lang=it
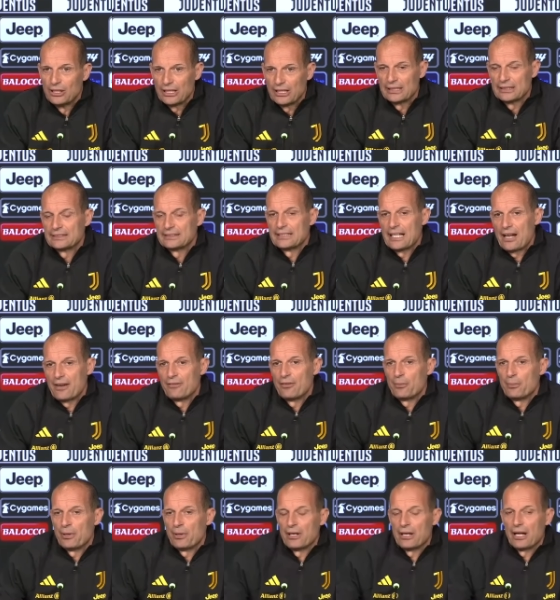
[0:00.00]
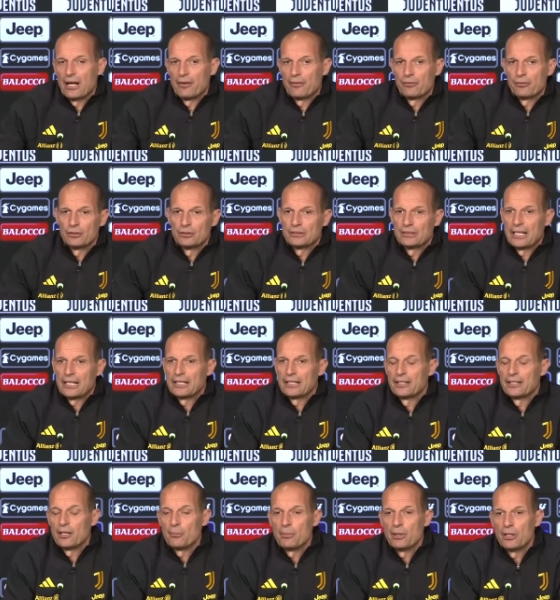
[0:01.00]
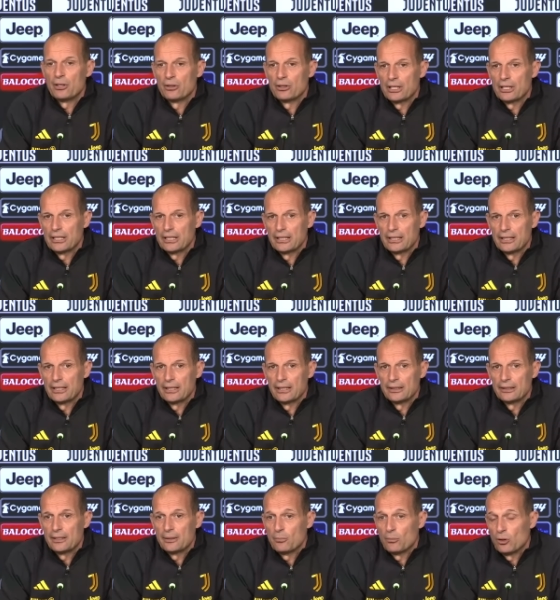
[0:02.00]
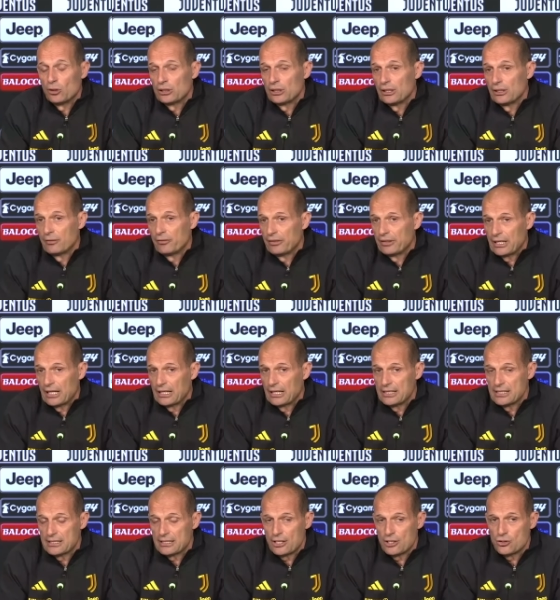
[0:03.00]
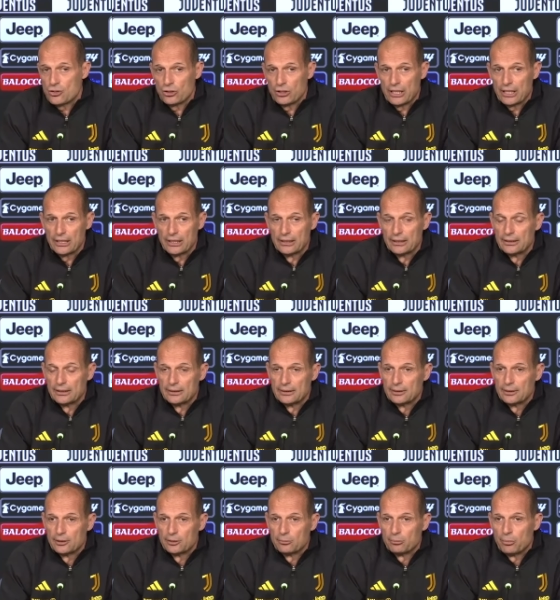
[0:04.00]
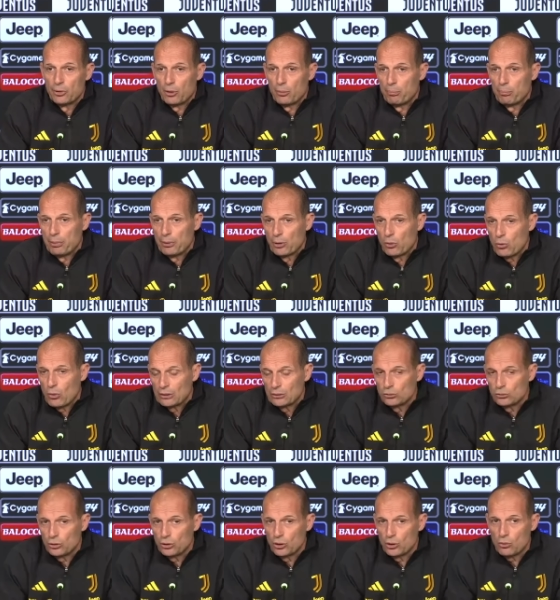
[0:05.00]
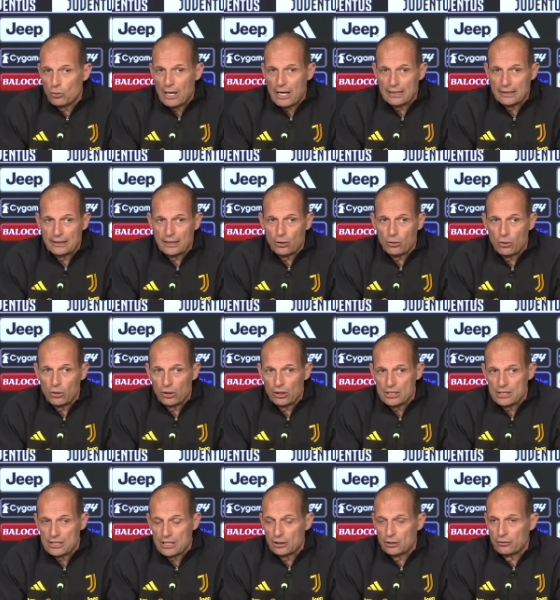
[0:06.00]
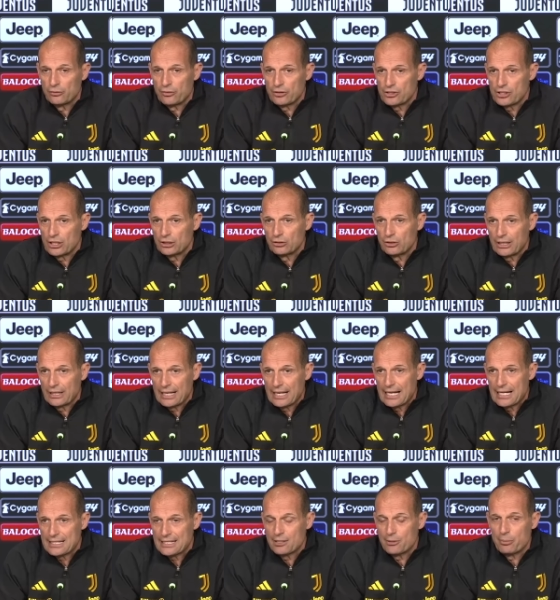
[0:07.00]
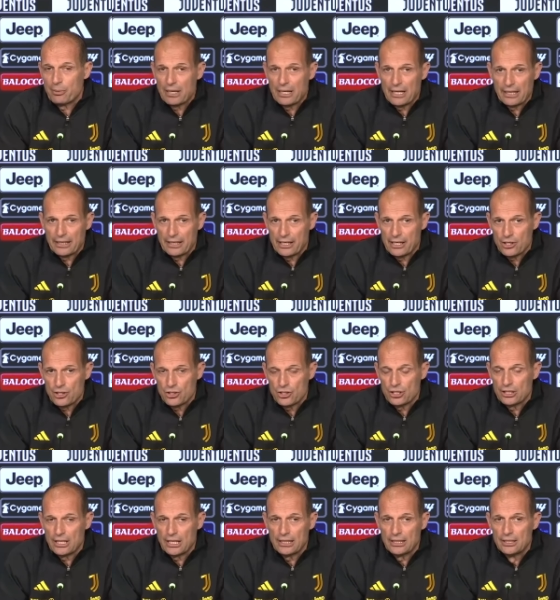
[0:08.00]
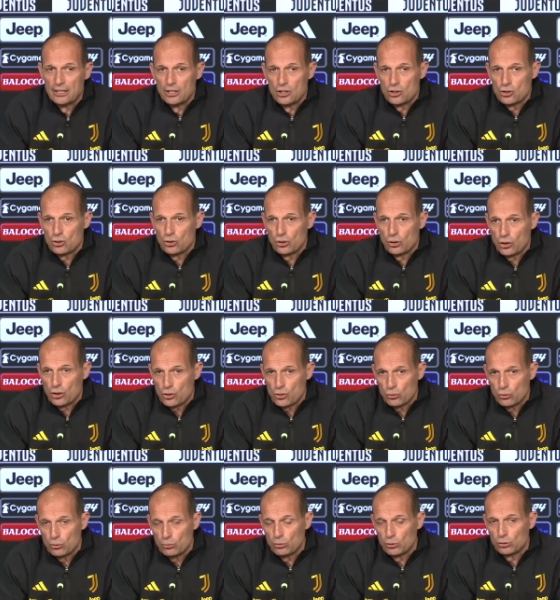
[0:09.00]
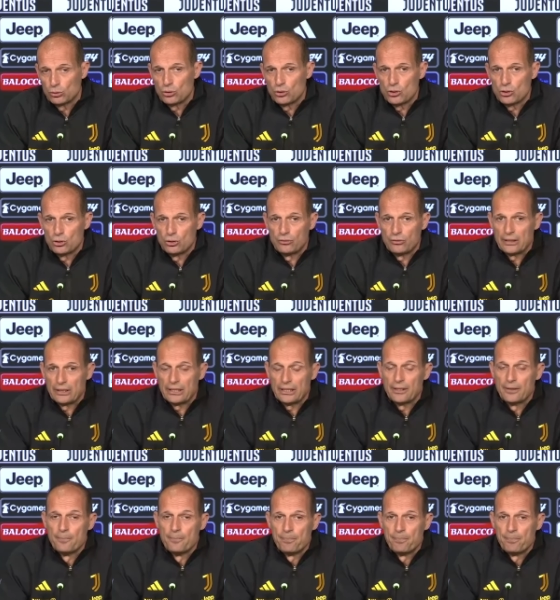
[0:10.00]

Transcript: che serve per affrontare nel migliore dei modi il finale di stagione. Però per quanto riguarda quello che stanno facendo i ragazzi per la crescita, sono cresciuti molto giovani,